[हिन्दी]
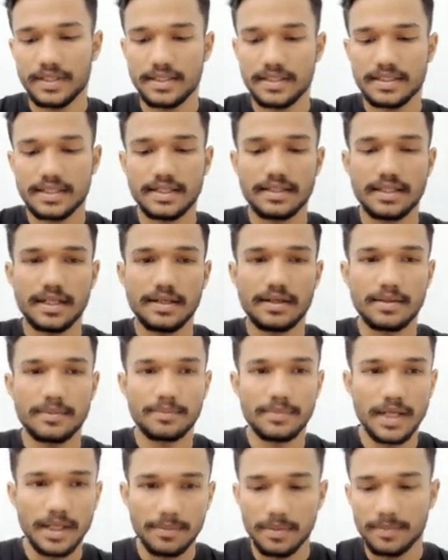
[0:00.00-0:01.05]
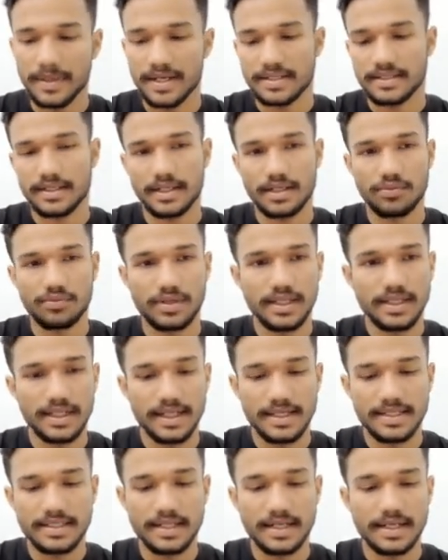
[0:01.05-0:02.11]
इसके अंदर नेम भी पास कर रहा हूँ ठीक है
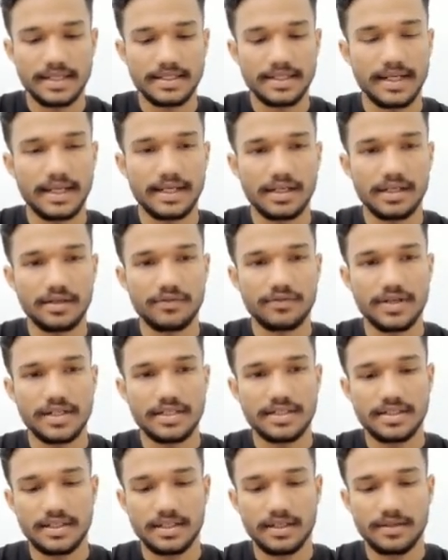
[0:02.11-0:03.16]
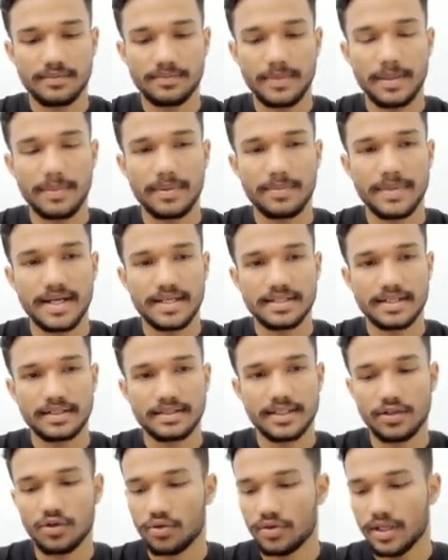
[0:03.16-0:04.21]
इस तरीके से लाइक फर्स्ट पेपर पास
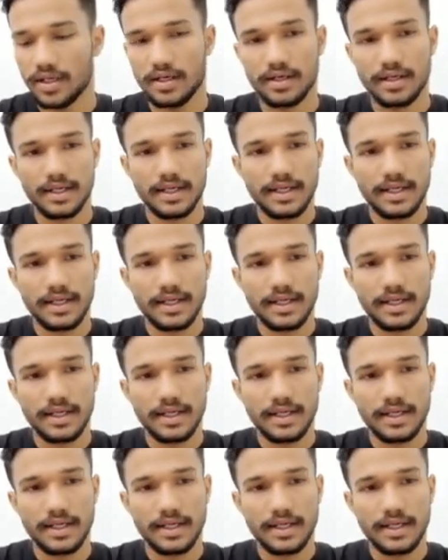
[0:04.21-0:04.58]
करते हैं न्यूटन